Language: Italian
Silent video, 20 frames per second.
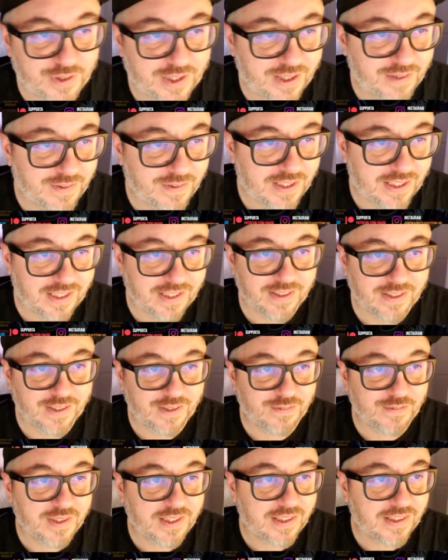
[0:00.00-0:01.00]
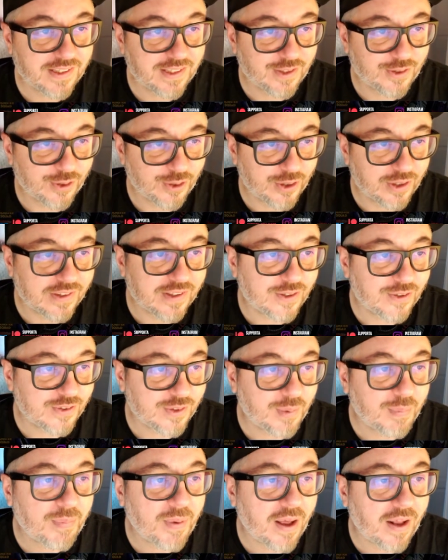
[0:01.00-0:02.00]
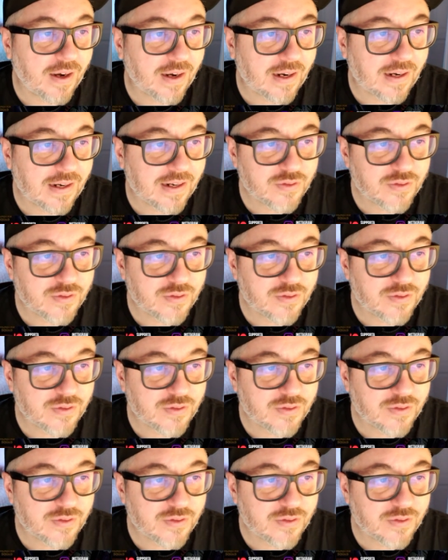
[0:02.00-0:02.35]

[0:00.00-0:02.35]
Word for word: che, vi, che vi, dico di cosa parla.